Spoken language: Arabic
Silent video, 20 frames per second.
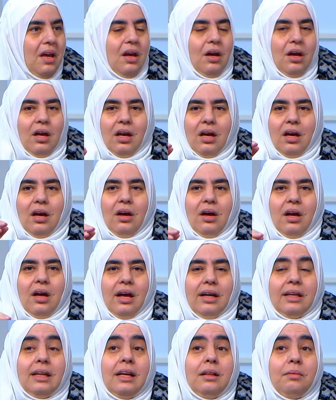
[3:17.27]
آه
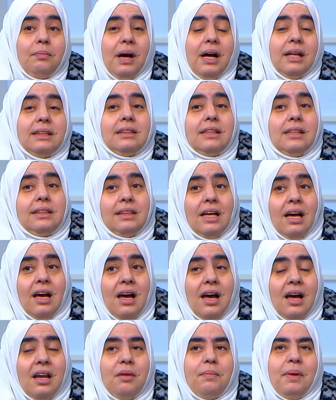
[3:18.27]
أكيد بقى
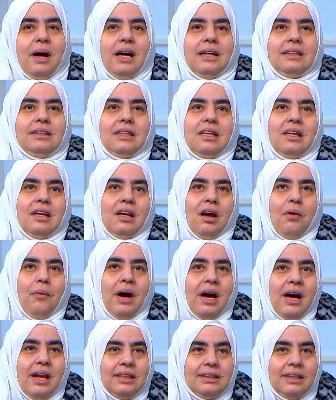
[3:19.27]
الزلزال يبقى حيصير
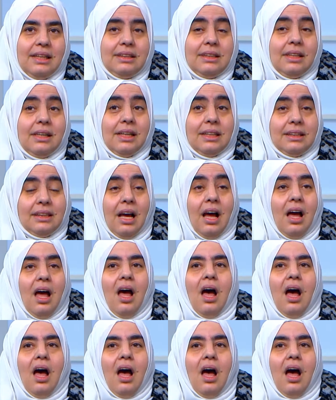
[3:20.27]
كوارث حيصير كذا